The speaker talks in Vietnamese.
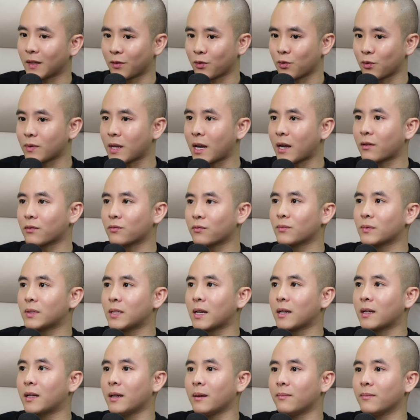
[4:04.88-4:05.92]
thì chúng ta
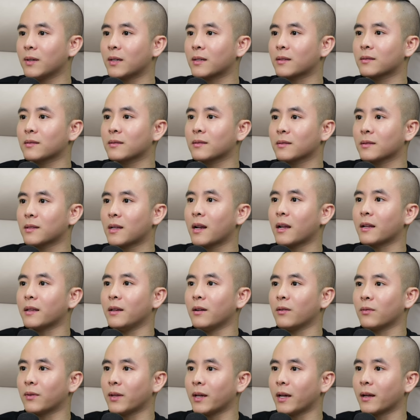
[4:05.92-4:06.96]
sẽ kiếm được rất là
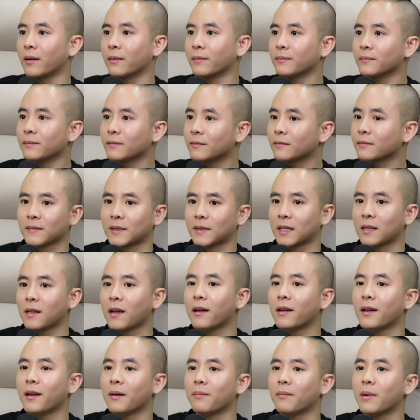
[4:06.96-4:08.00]
nhiều tiền. Cái
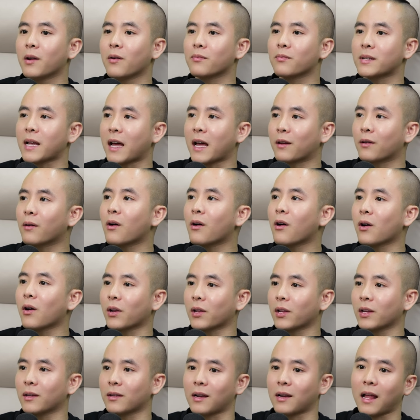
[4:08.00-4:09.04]
thời điểm bất động sản nó
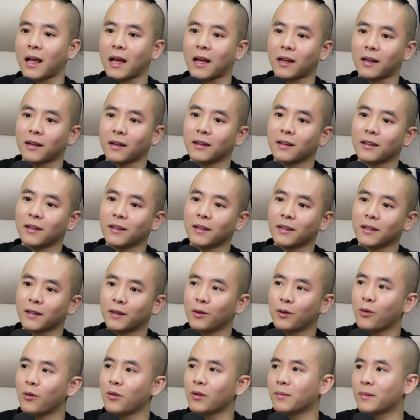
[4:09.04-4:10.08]
ngon nhé là
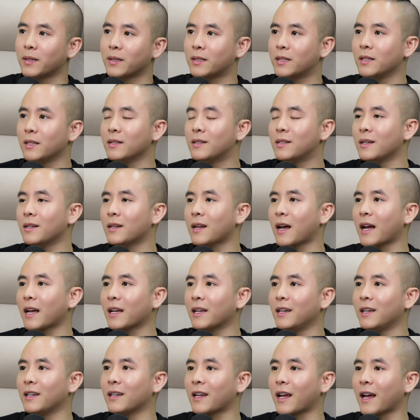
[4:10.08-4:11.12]
cái đội mà 99,
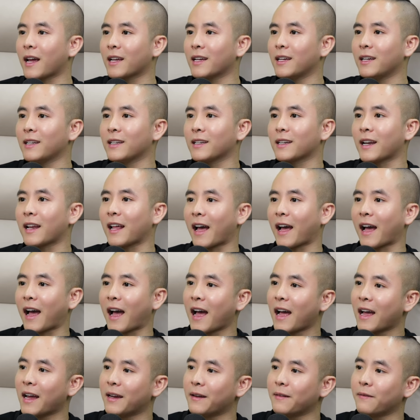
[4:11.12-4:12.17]
2000,
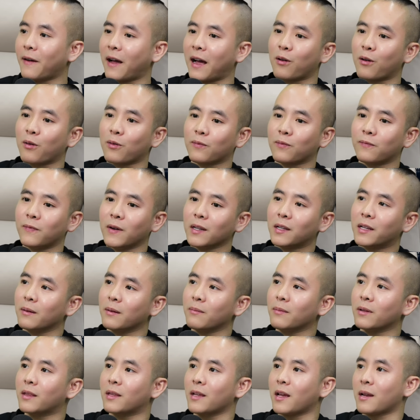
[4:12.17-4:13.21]
2002 vào vẫn
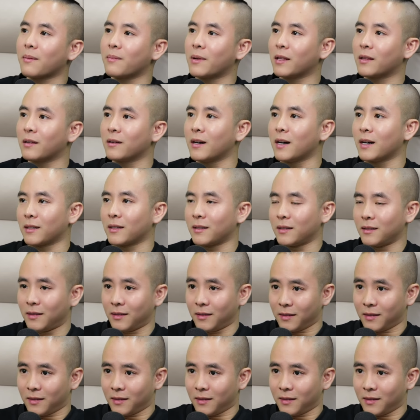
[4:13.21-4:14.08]
kiếm được tiền bình thường.